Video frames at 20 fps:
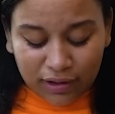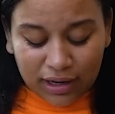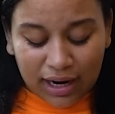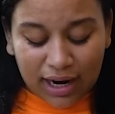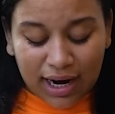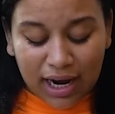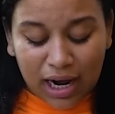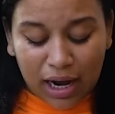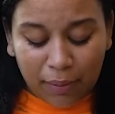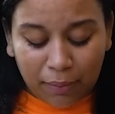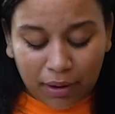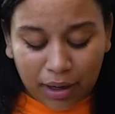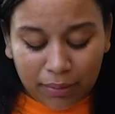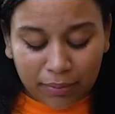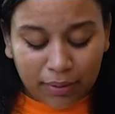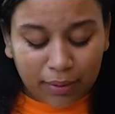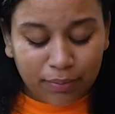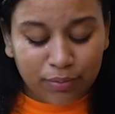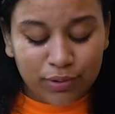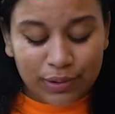de la cama y
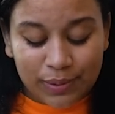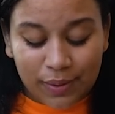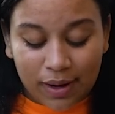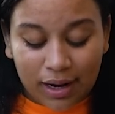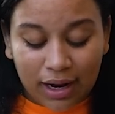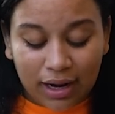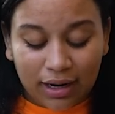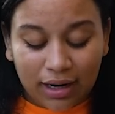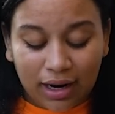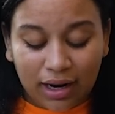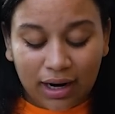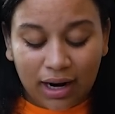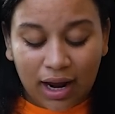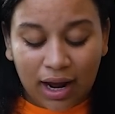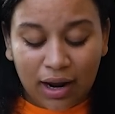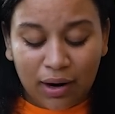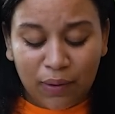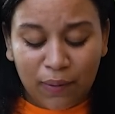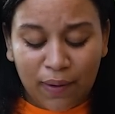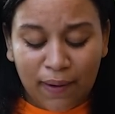me puso a cargar
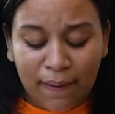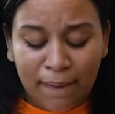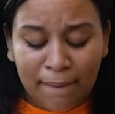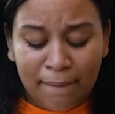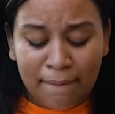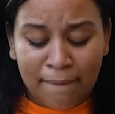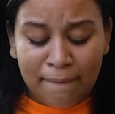agua.